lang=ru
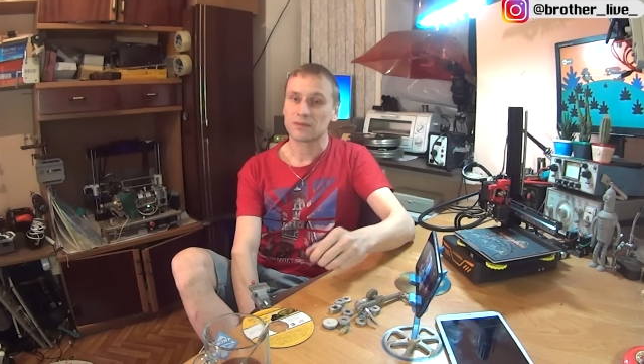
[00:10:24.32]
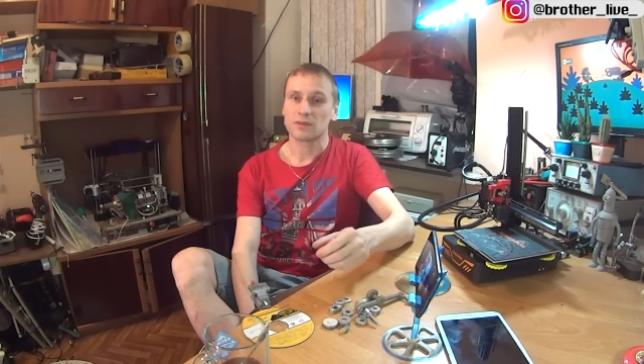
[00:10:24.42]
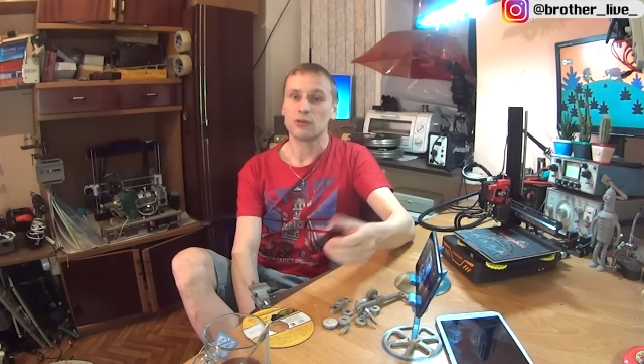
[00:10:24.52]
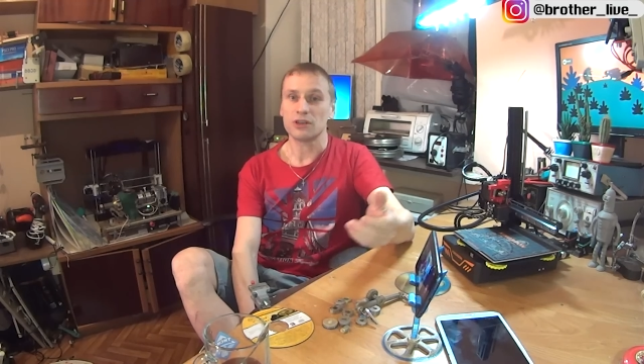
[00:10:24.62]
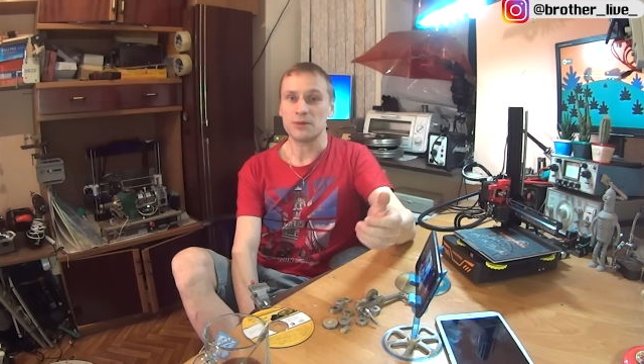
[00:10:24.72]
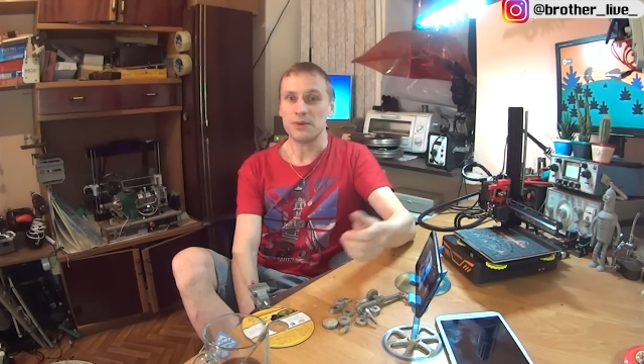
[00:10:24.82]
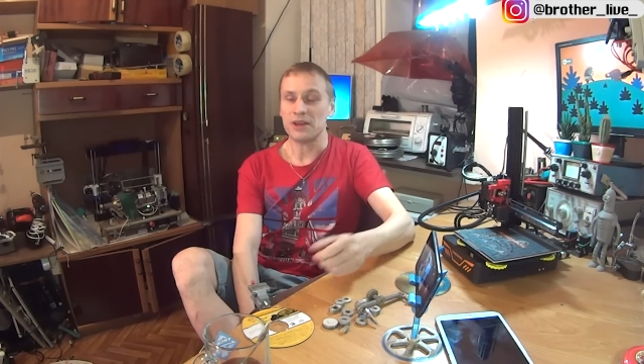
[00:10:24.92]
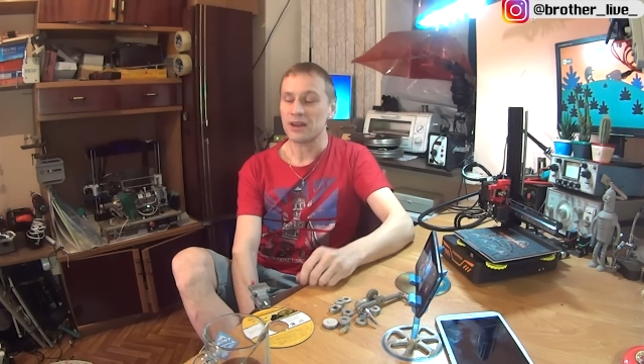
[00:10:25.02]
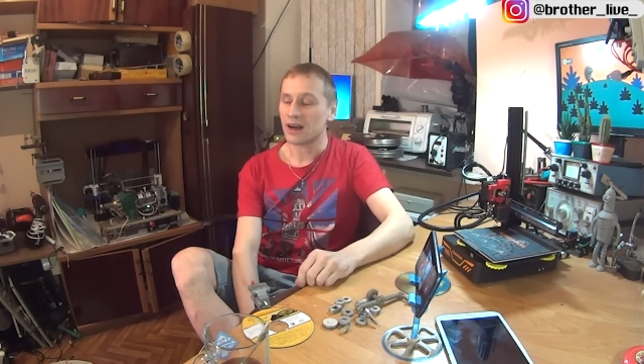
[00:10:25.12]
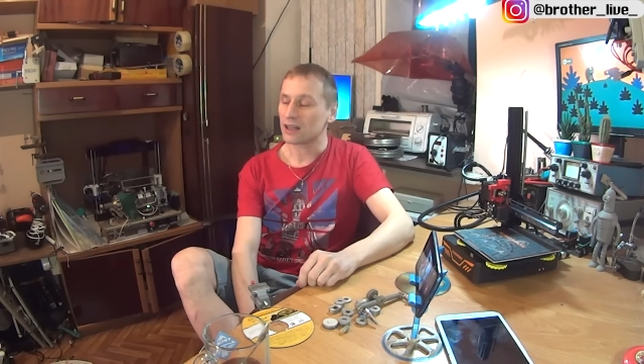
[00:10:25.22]
Ну а
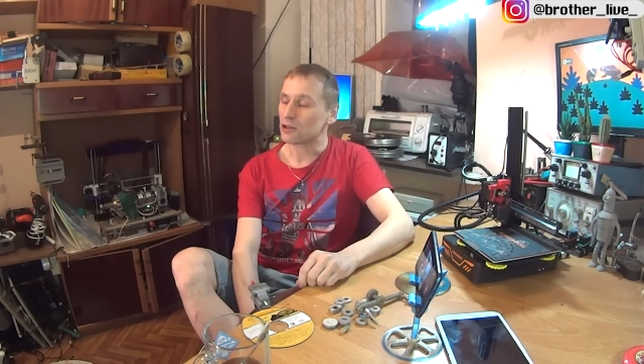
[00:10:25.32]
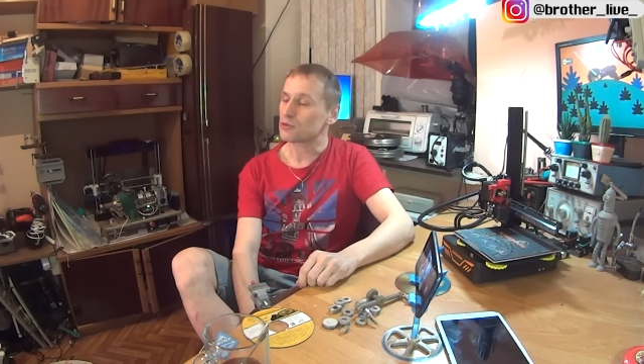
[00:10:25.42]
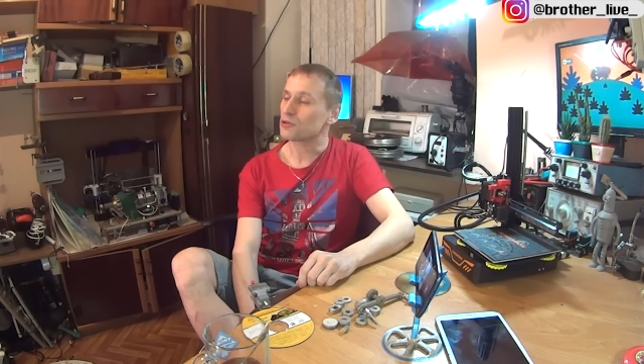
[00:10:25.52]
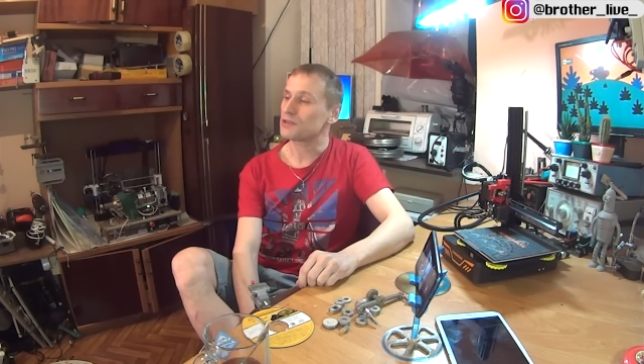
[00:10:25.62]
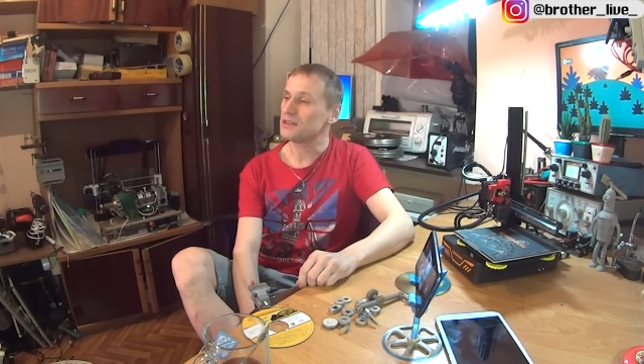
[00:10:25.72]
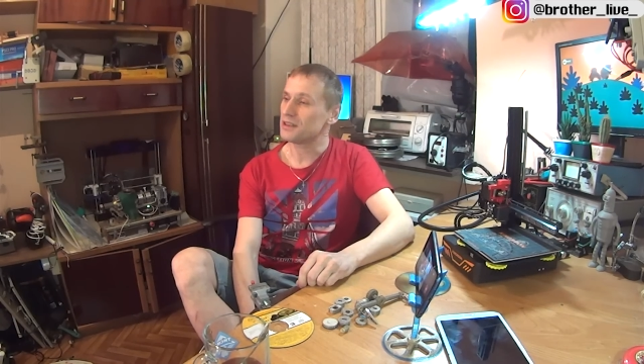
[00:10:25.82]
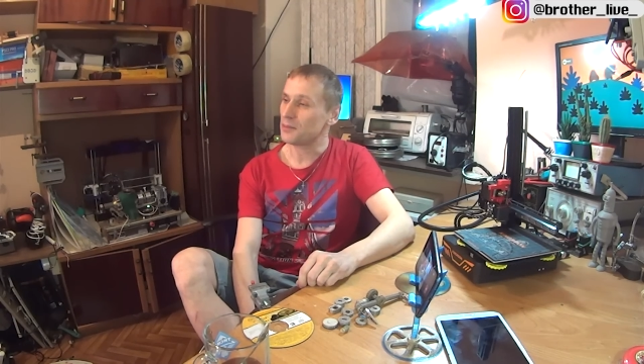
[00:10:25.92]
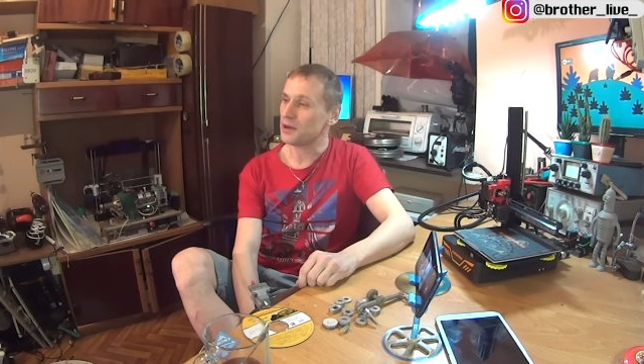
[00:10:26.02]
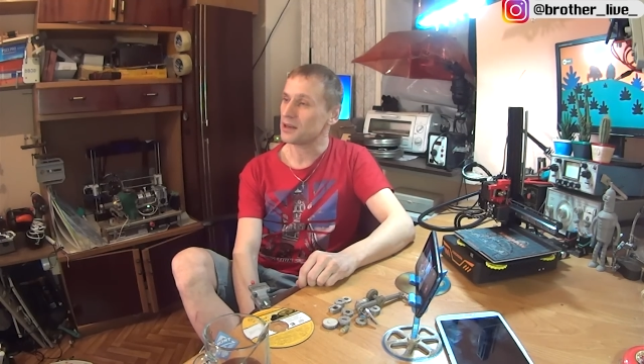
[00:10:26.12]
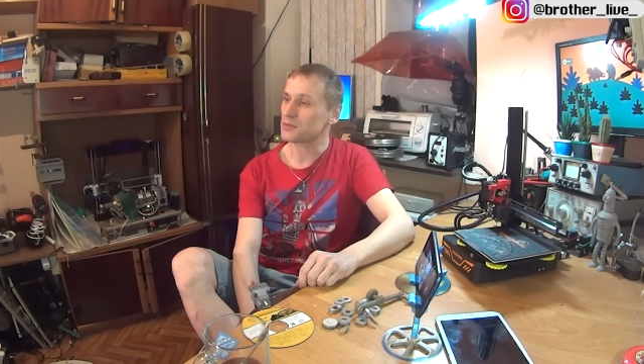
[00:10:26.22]
теперь о том, что вы с
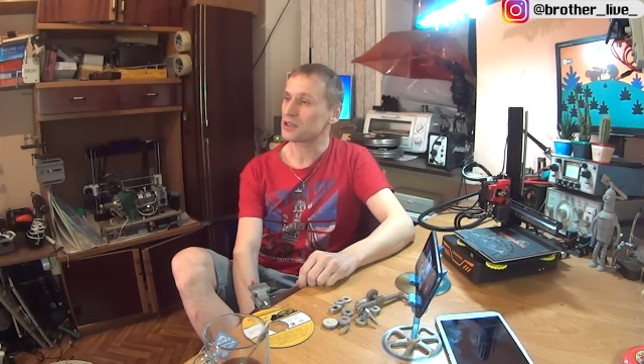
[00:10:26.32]
нетерпением